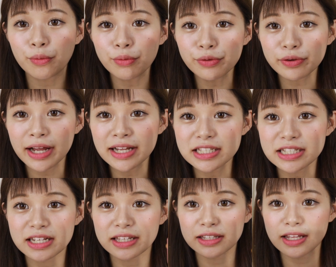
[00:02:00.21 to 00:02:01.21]
この感じ
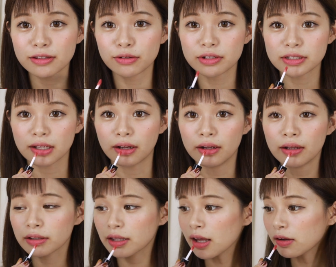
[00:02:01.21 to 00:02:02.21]
で着てんのにさ、
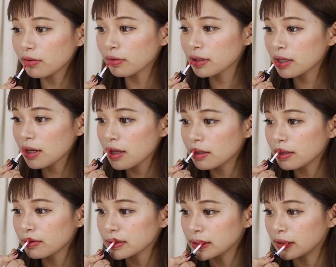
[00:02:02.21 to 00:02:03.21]
結構綺麗な
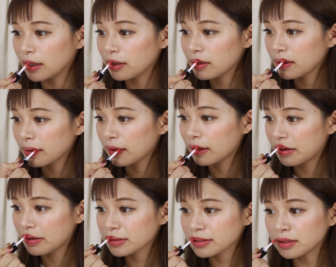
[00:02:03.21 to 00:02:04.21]
色じゃない
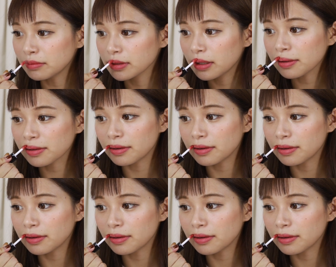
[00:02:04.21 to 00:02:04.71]
しかもなん